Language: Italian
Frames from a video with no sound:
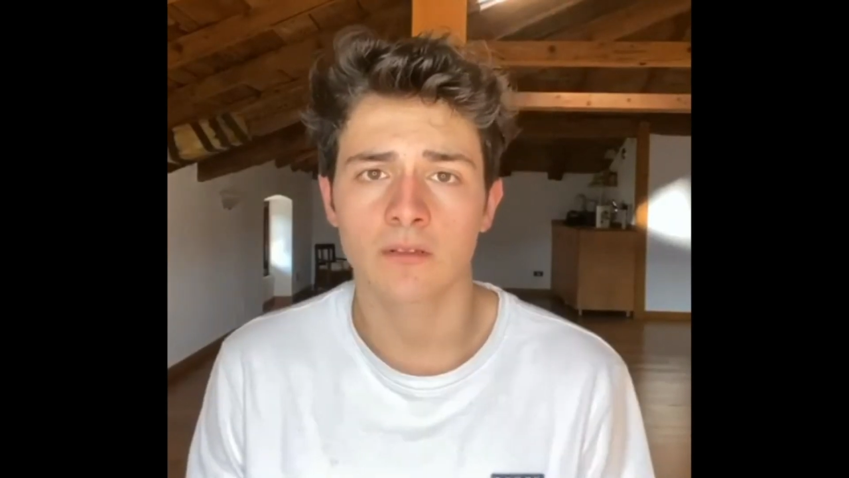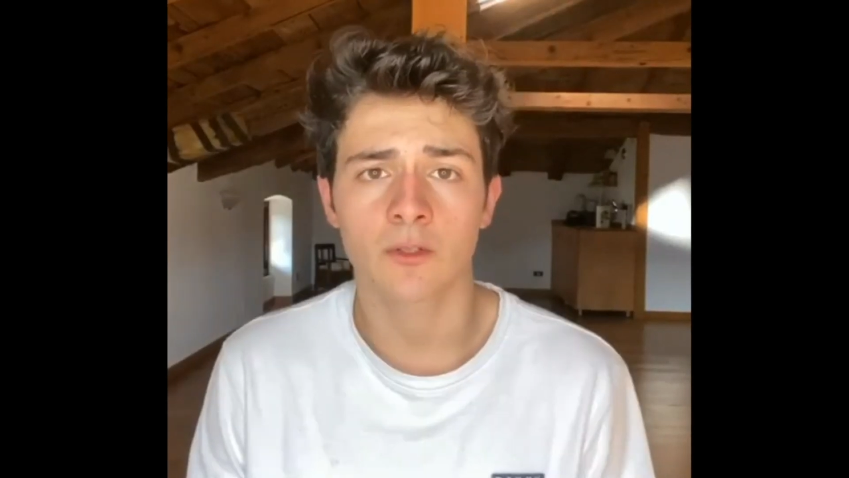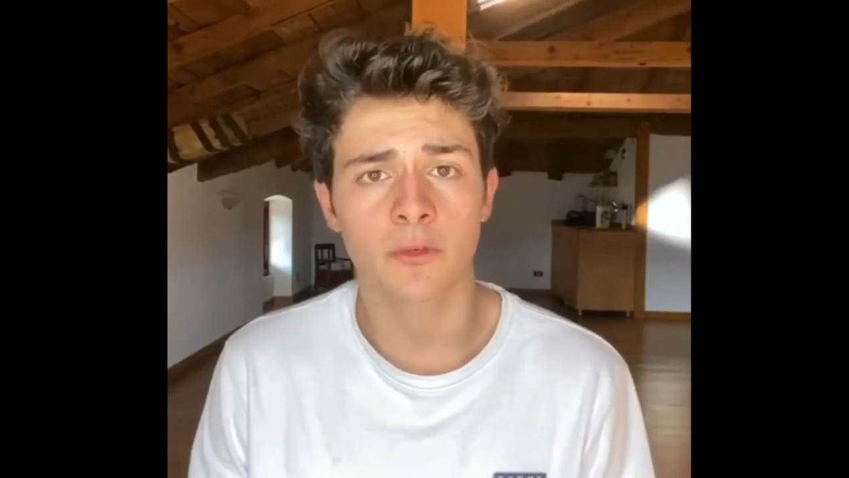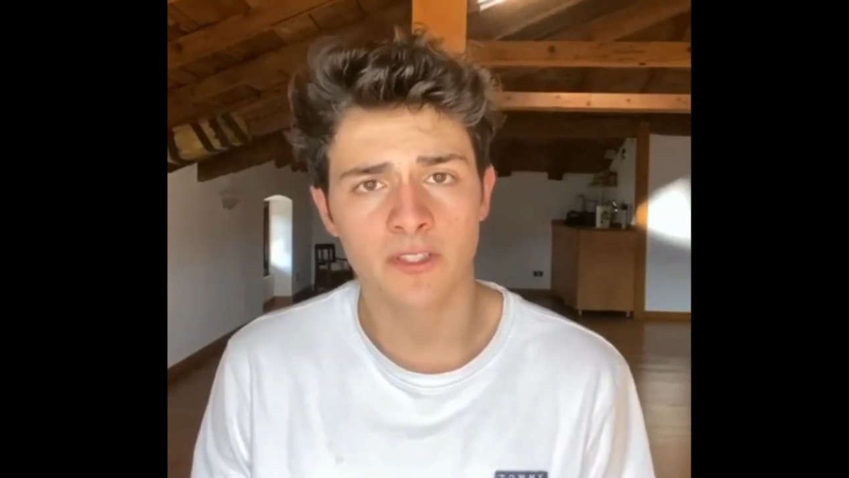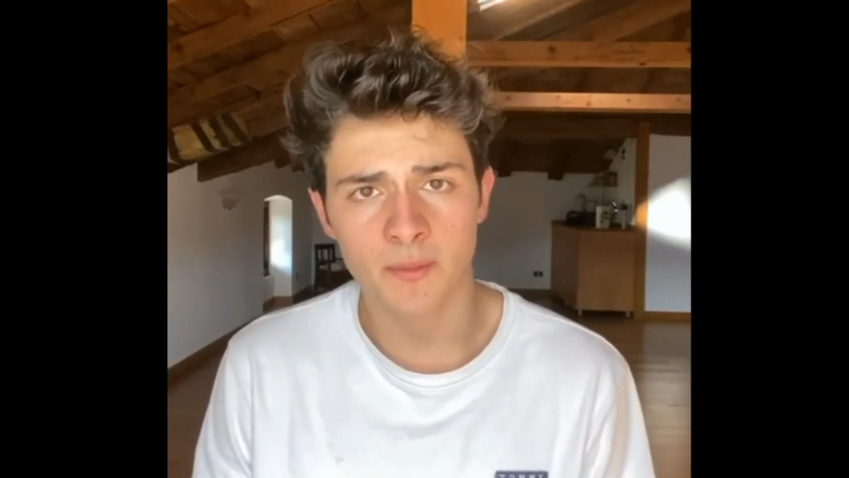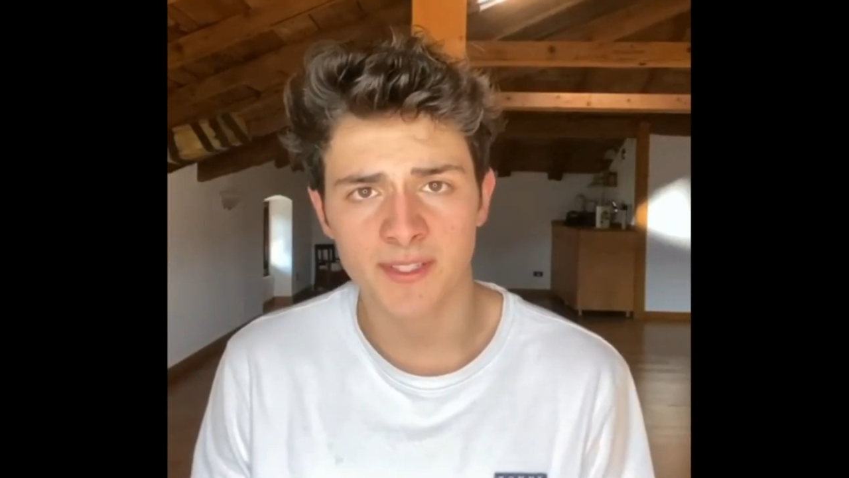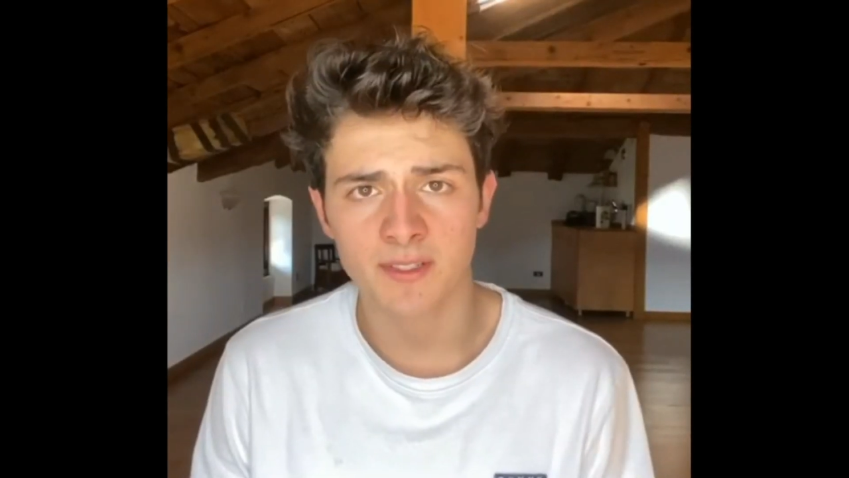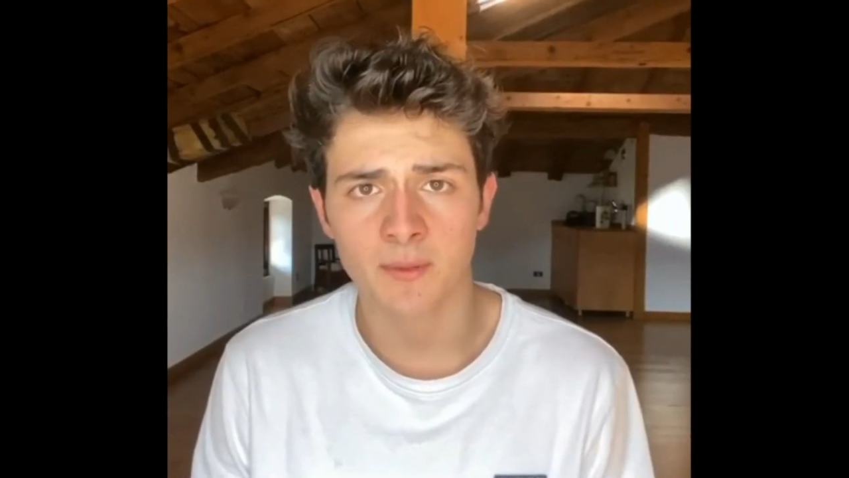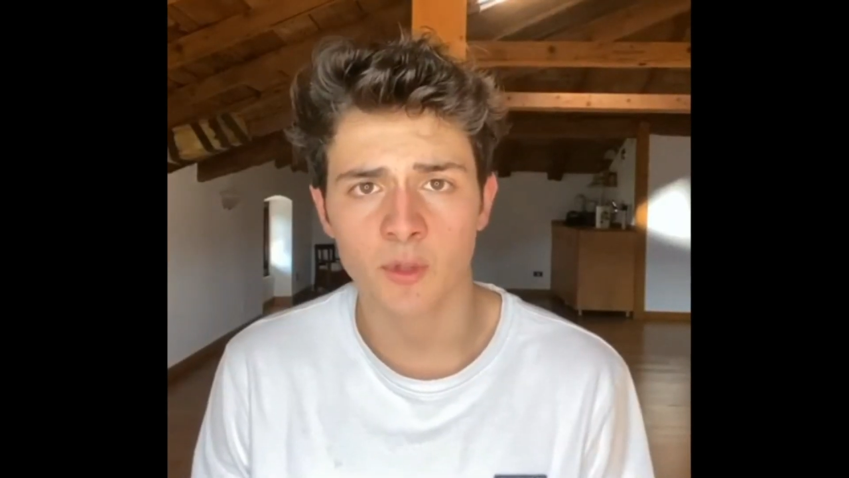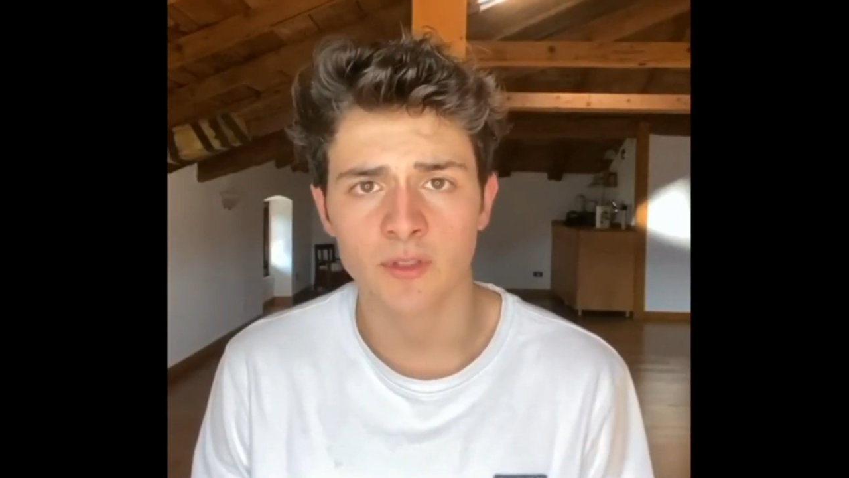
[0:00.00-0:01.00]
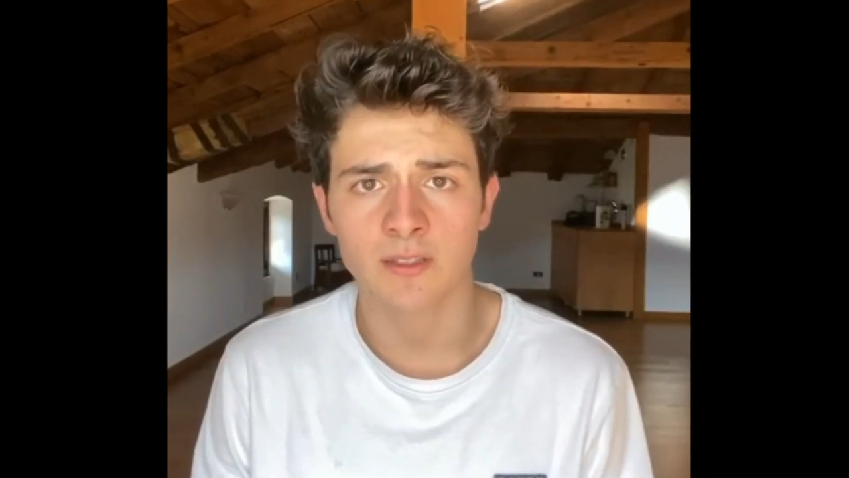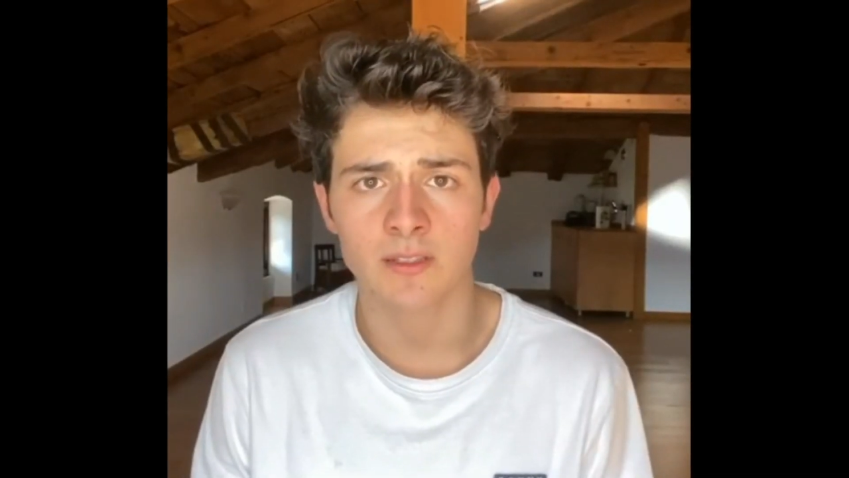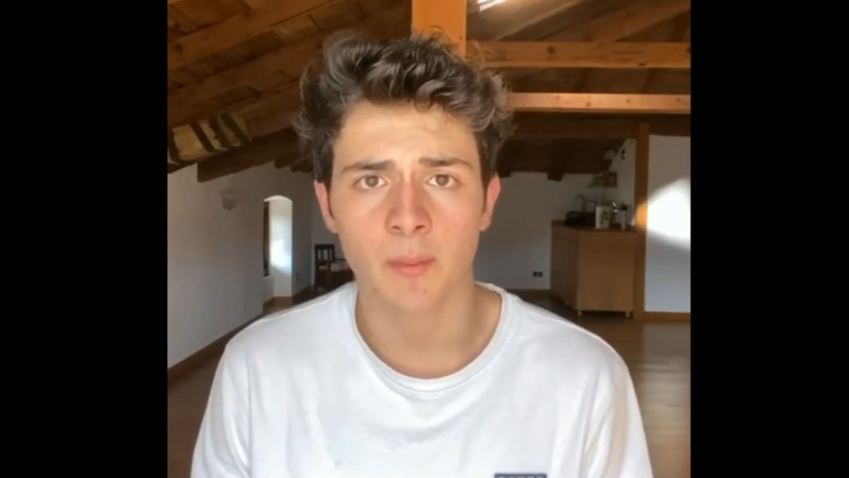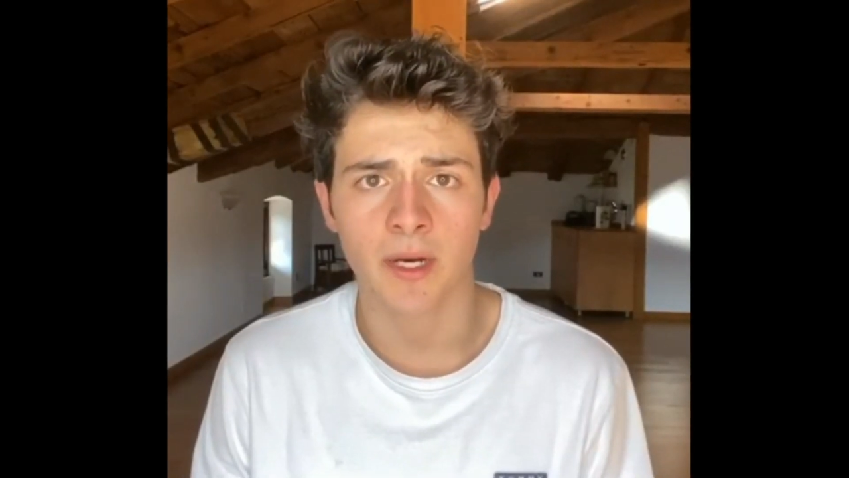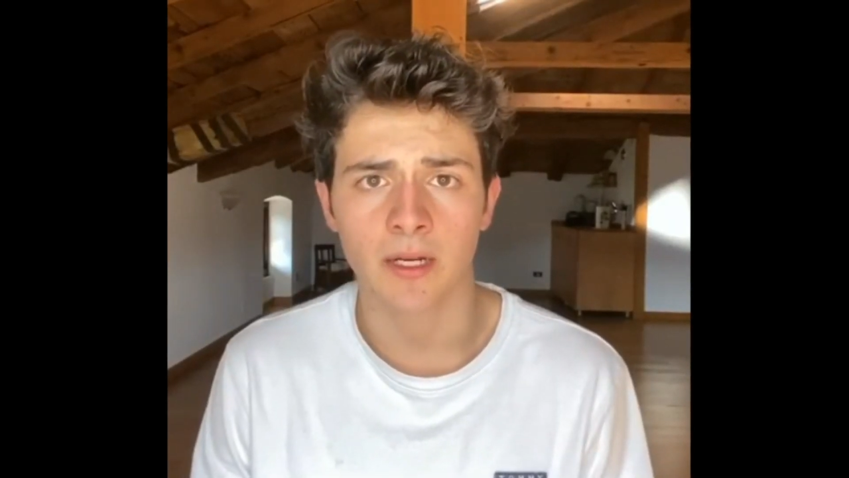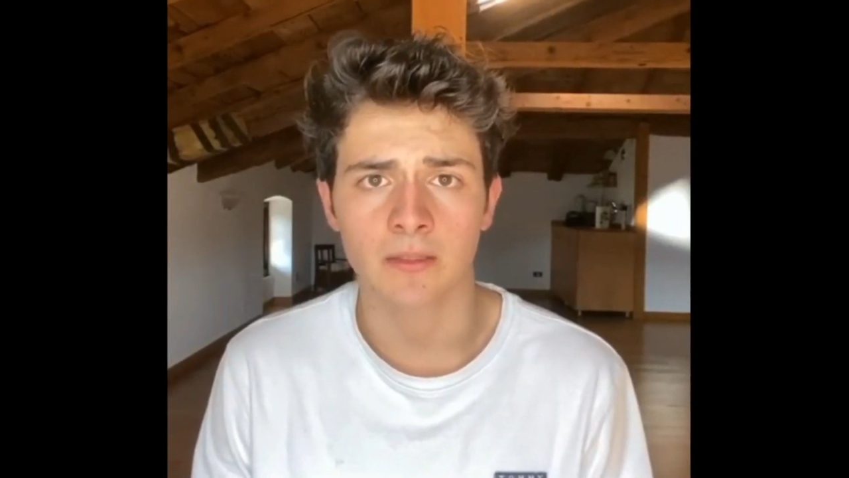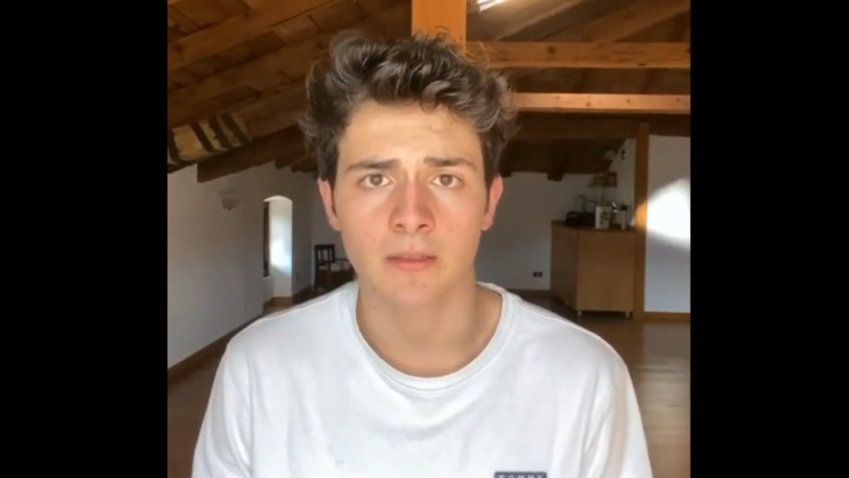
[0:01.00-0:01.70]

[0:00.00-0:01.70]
in questi mesi siamo stati separati